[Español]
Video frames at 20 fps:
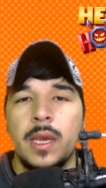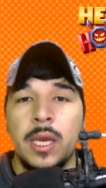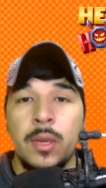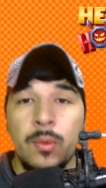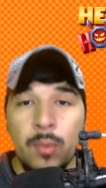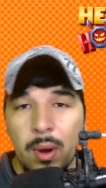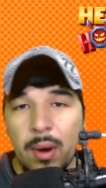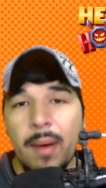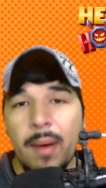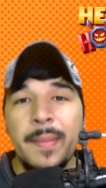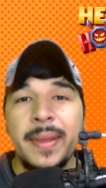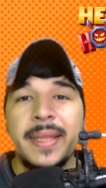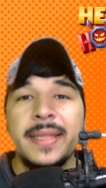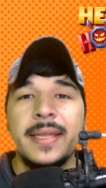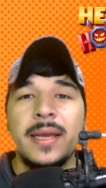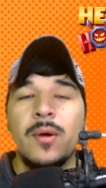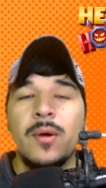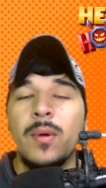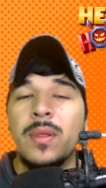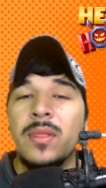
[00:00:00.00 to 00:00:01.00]
Y nuevamente,
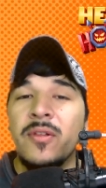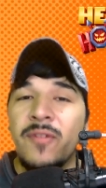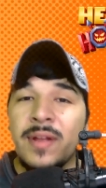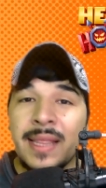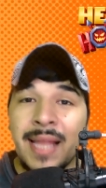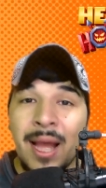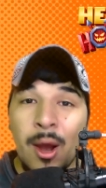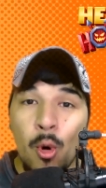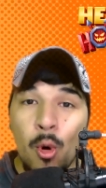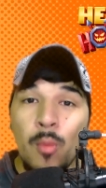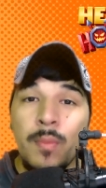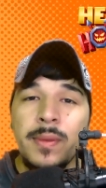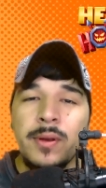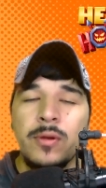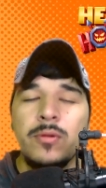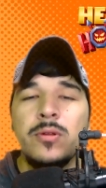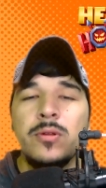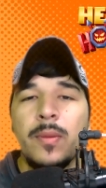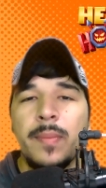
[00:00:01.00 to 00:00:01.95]
cuando falta un minuto